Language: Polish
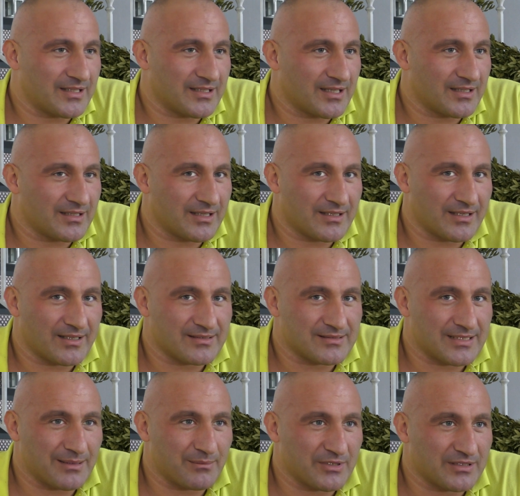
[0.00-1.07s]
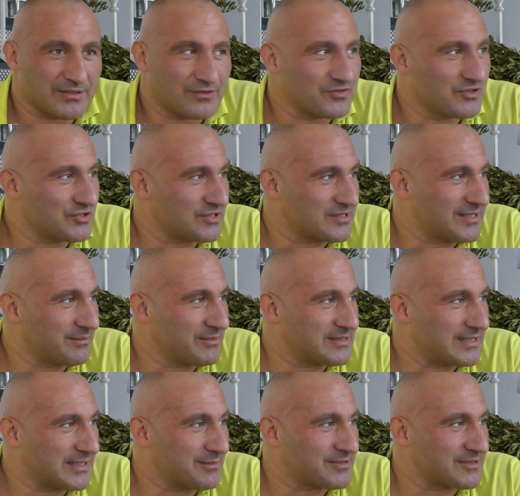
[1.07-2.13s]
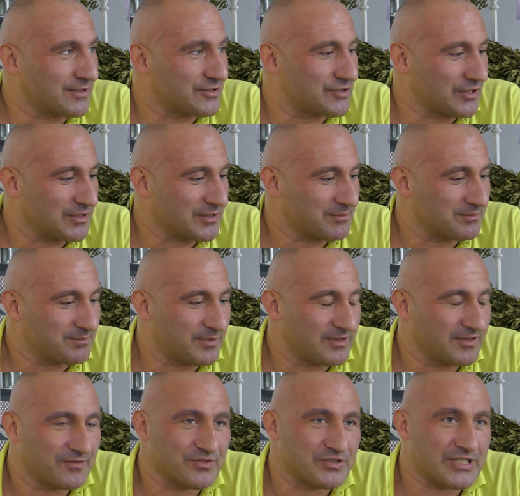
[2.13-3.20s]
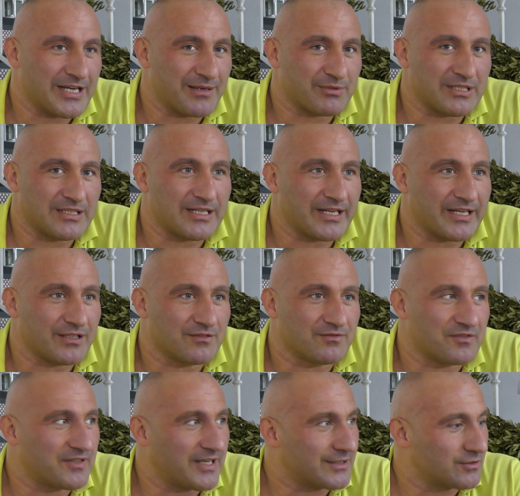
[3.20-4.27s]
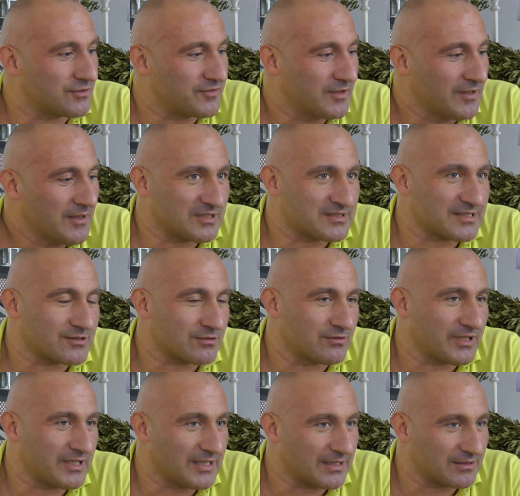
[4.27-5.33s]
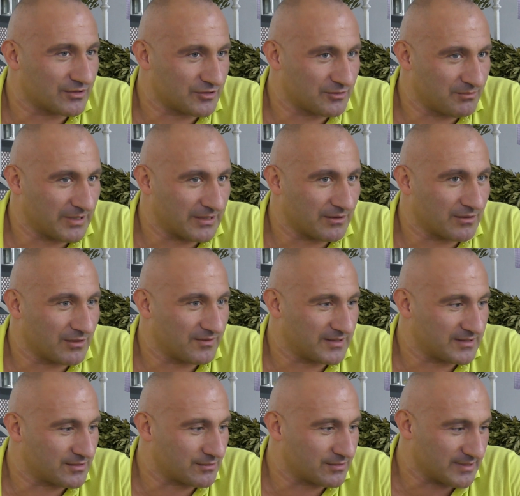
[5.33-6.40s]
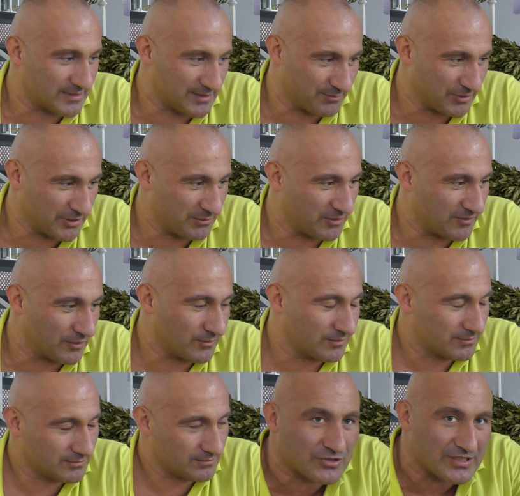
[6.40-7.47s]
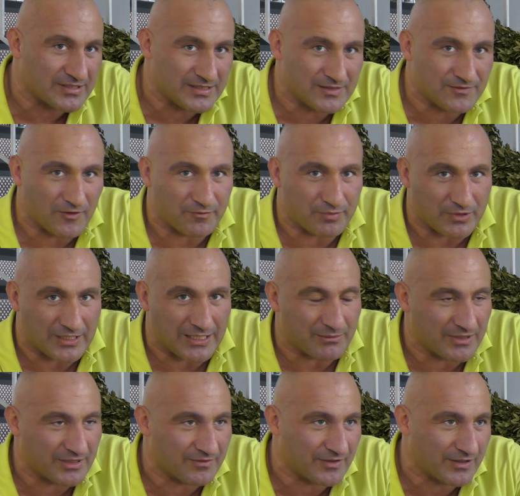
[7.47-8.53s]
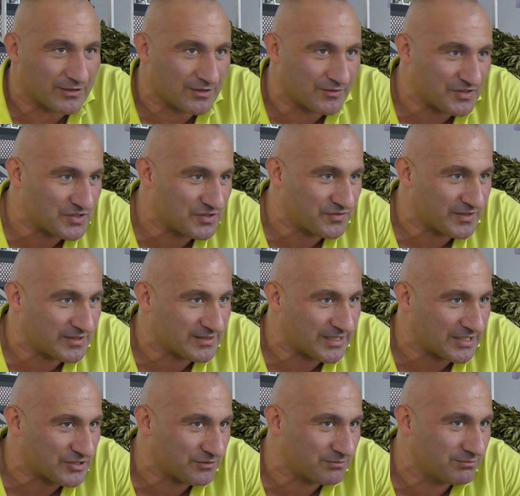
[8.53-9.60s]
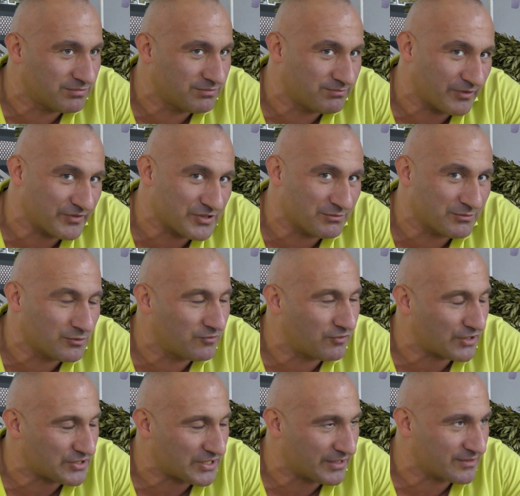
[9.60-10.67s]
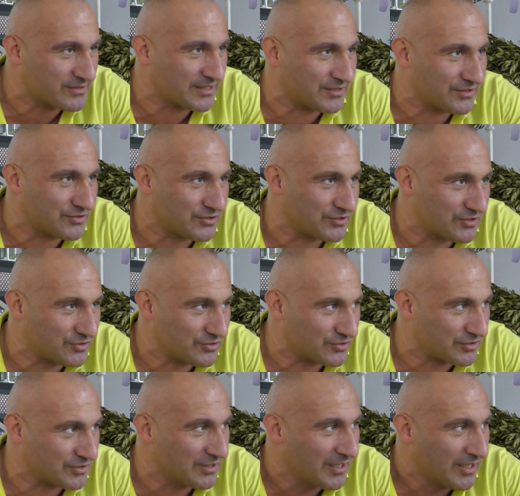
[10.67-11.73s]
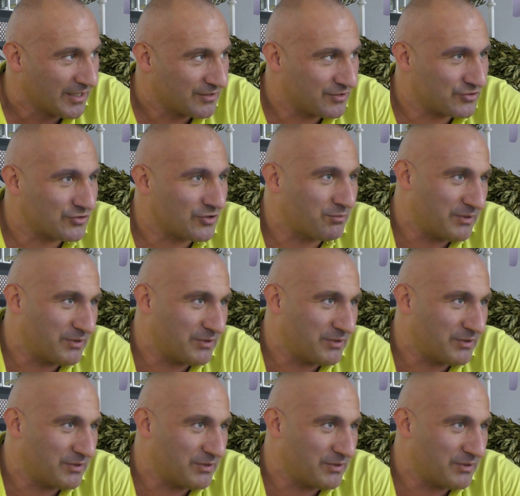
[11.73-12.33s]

nie, nie, nie, nie. Jest dla mnie również jest dla mnie zerem skończonym. Widziałem kilka jego wywiadów. Nie zasługuje na to, żeby jakąkolwiek dyskusję z nim podejmował. Uczestnictwo w programie w jego towarzystwie jest raczej powiedziałbym uwłaczające niż, niż, niż